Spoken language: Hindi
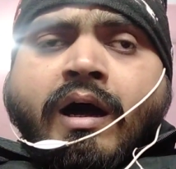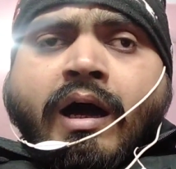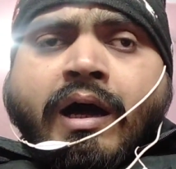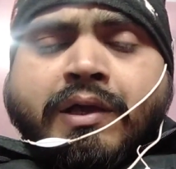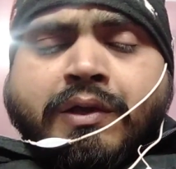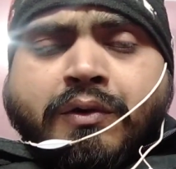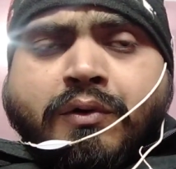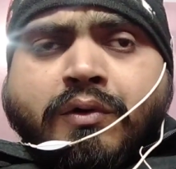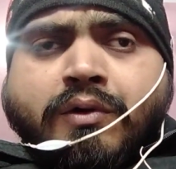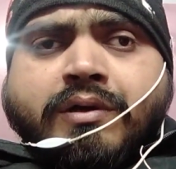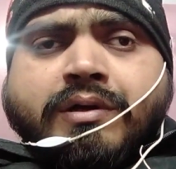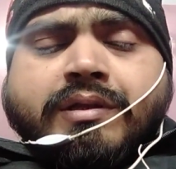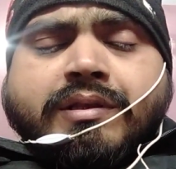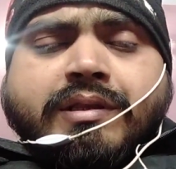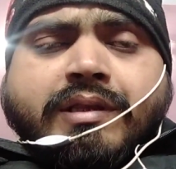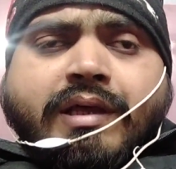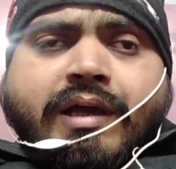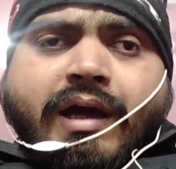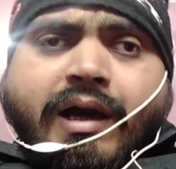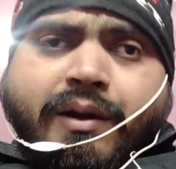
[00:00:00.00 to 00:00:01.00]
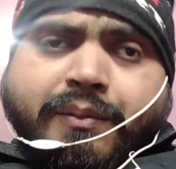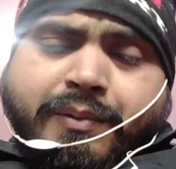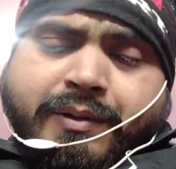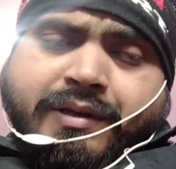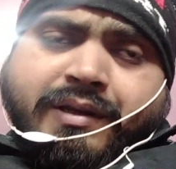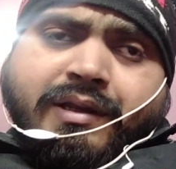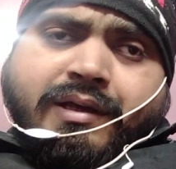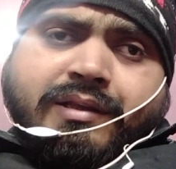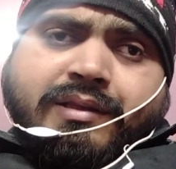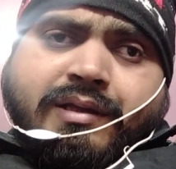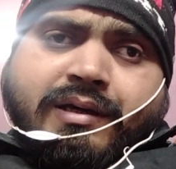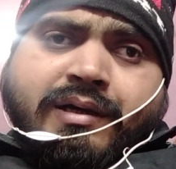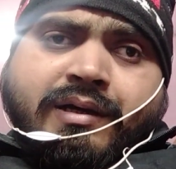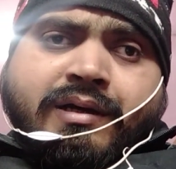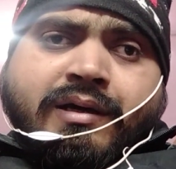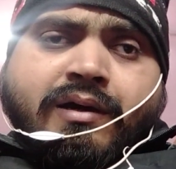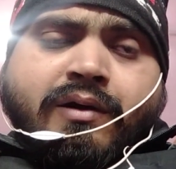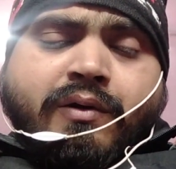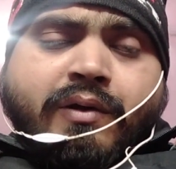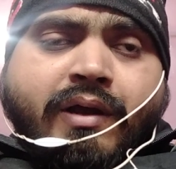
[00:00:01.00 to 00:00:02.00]
आयोग नया बनना था
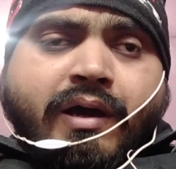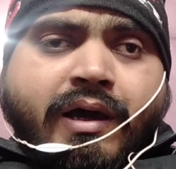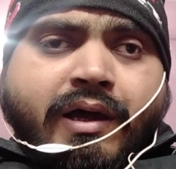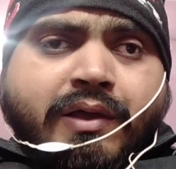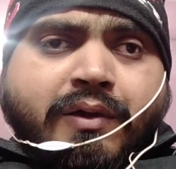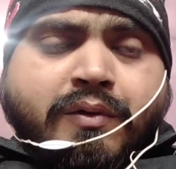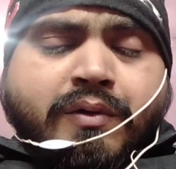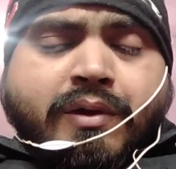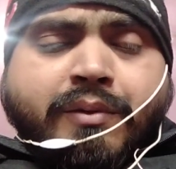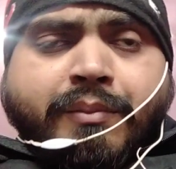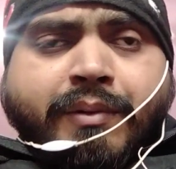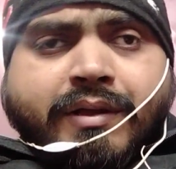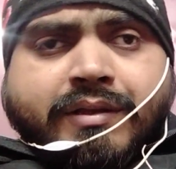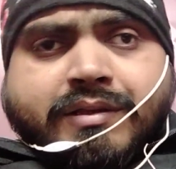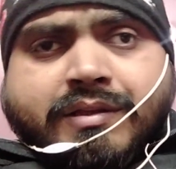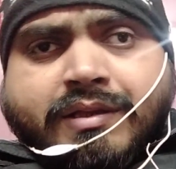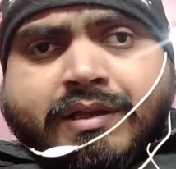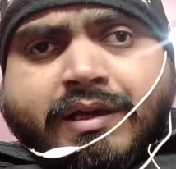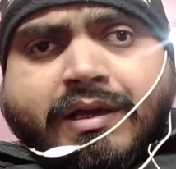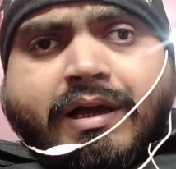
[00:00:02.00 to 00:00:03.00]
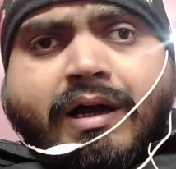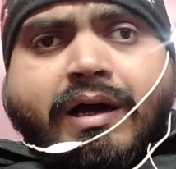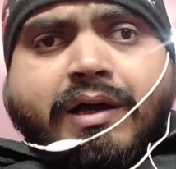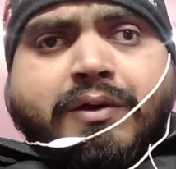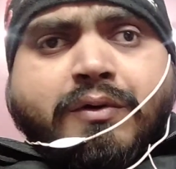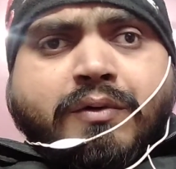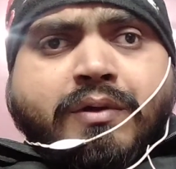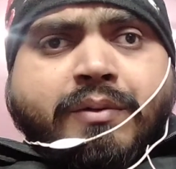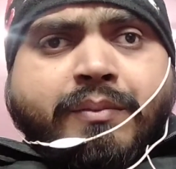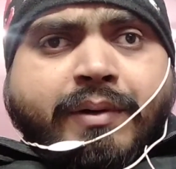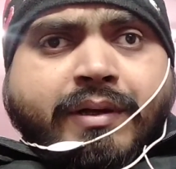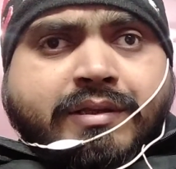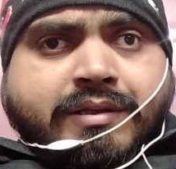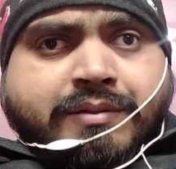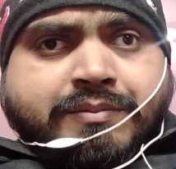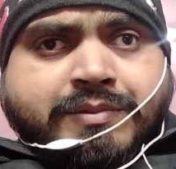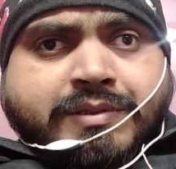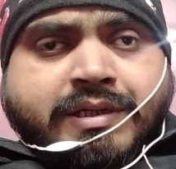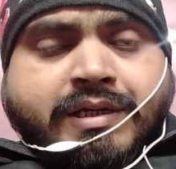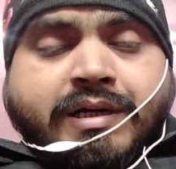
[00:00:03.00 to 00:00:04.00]
और आयोग के नए आयोग के
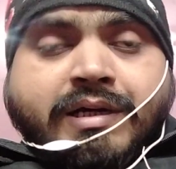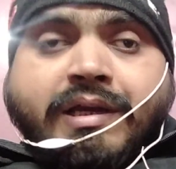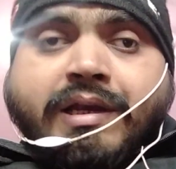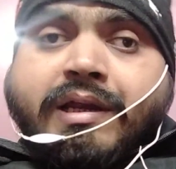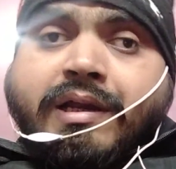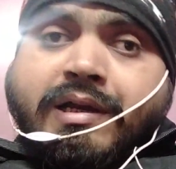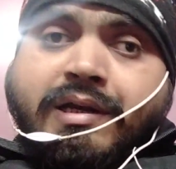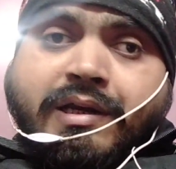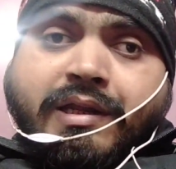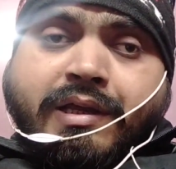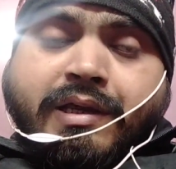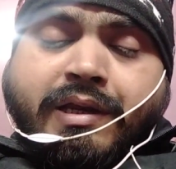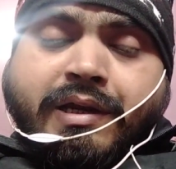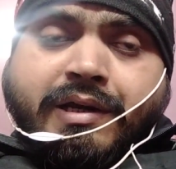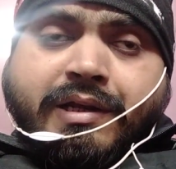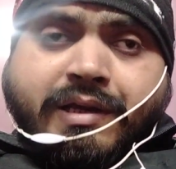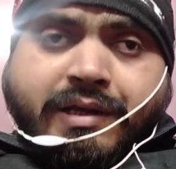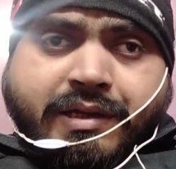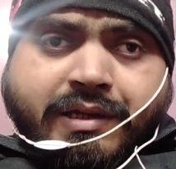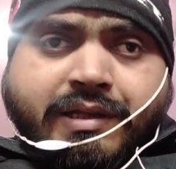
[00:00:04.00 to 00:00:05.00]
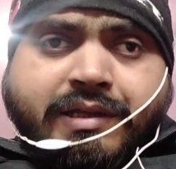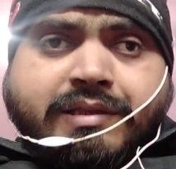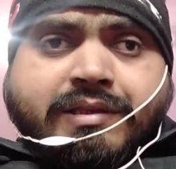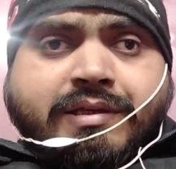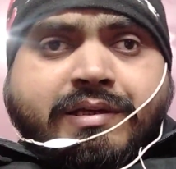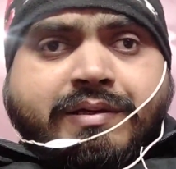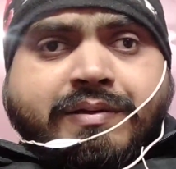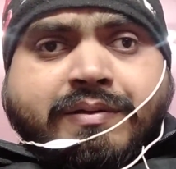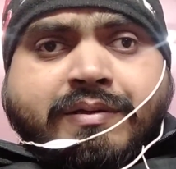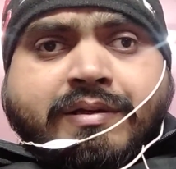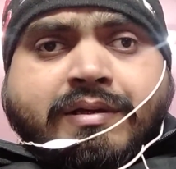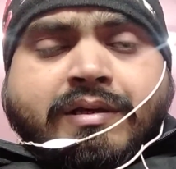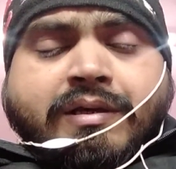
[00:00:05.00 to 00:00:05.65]
माध्यम से ही अगर एल ग्रेड करनी थी